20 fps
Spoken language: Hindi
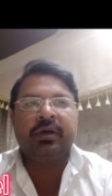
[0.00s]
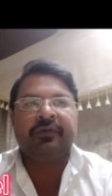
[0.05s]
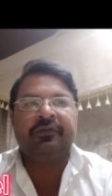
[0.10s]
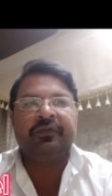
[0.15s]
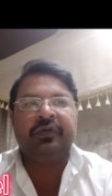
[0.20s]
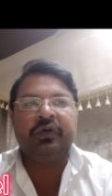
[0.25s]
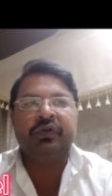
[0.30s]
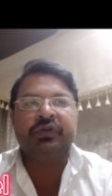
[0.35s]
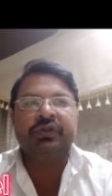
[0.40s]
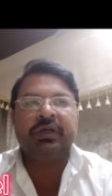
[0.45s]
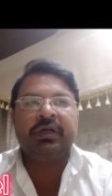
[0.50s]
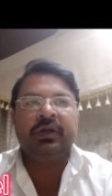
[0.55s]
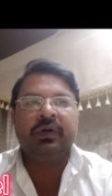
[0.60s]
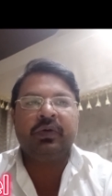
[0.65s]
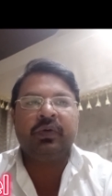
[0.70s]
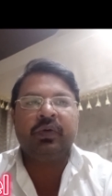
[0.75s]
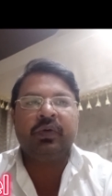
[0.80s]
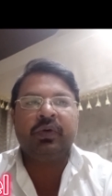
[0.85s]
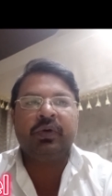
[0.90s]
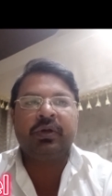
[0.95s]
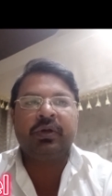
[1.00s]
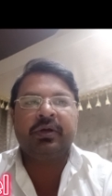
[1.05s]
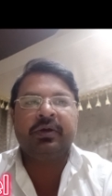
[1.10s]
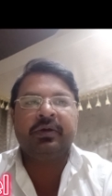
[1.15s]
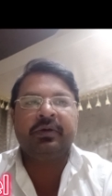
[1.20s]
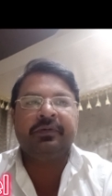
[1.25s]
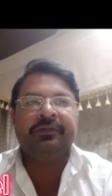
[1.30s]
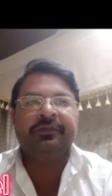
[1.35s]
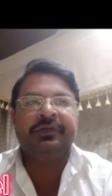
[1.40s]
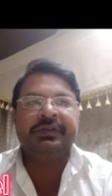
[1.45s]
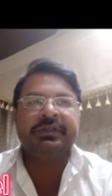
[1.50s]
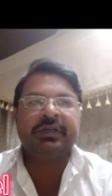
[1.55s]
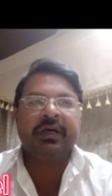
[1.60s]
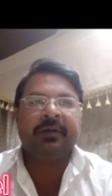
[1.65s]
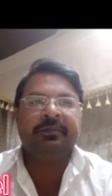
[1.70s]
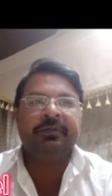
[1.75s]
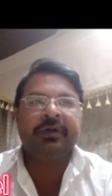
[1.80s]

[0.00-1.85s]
रफ्यूज़ल और वीज़ा